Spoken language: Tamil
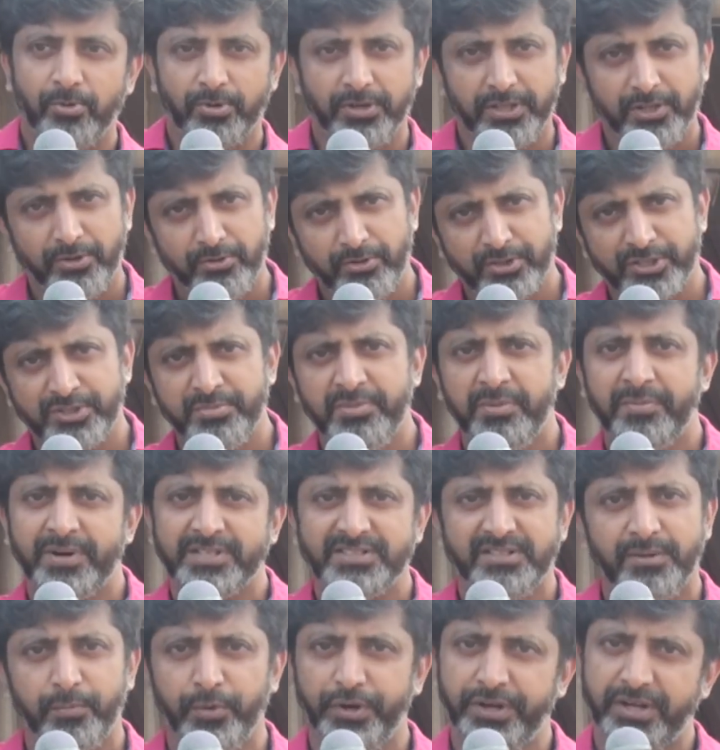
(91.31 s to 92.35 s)
ஒரு இருபது வருஷமாக
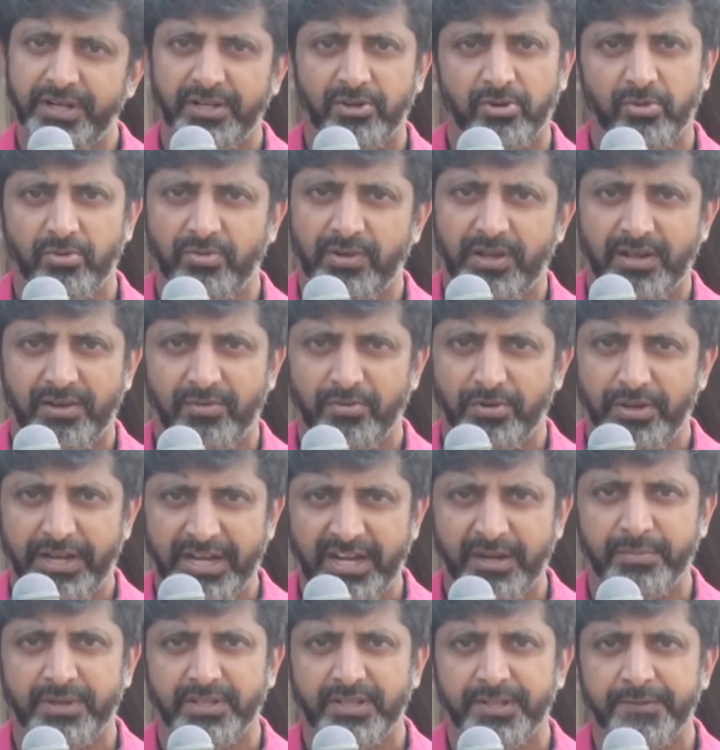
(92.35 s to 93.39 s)
மனசில் போயிட்டுருக்கிற ஒரு
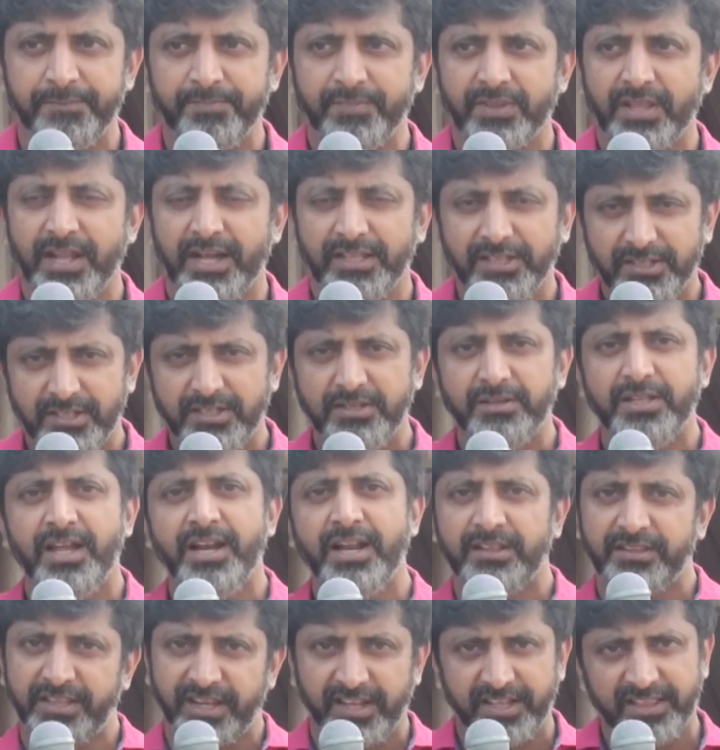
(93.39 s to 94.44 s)
எண்ணம் அது அதுக்கு
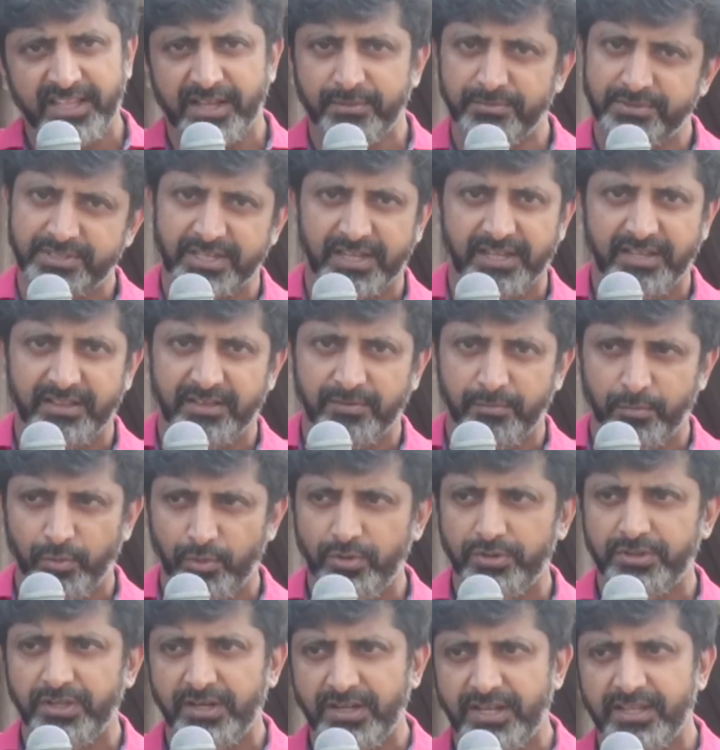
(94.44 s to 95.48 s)
தான் நான் திரைக்கதை ஆரம்பித்தேன் இந்த
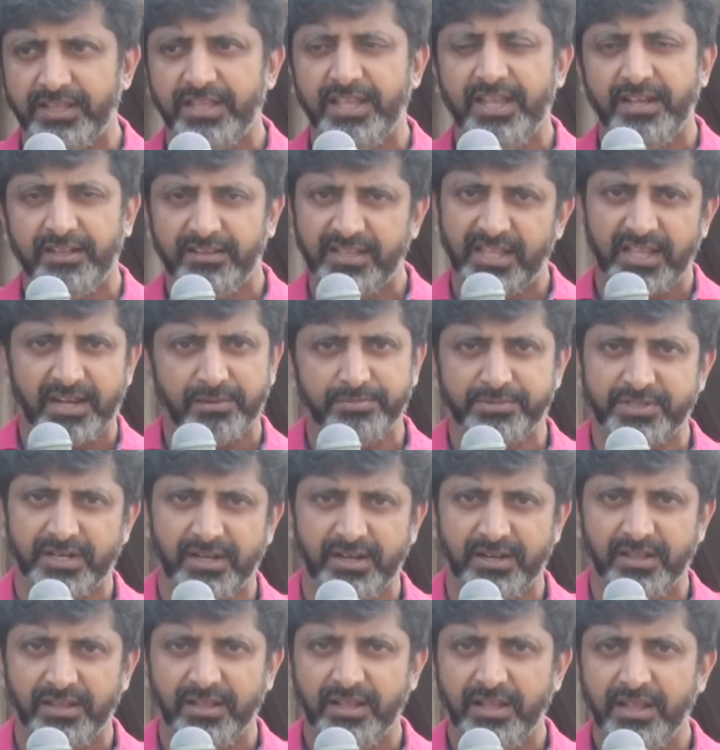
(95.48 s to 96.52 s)
முழு திருக்கதையாக அதுக்கு தான்
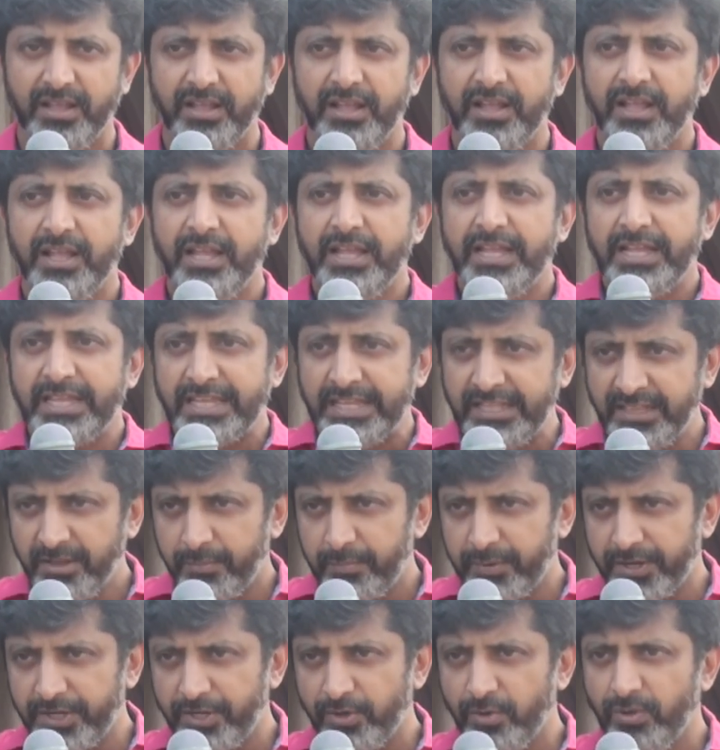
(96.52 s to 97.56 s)
ஆரம்பித்தேன் நான் இந்த
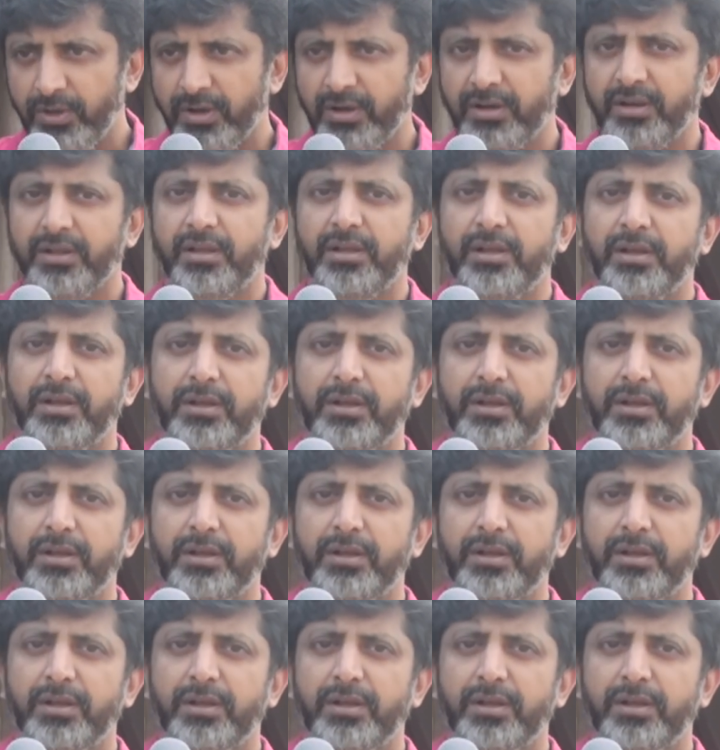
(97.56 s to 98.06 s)
பர்டிகுலர்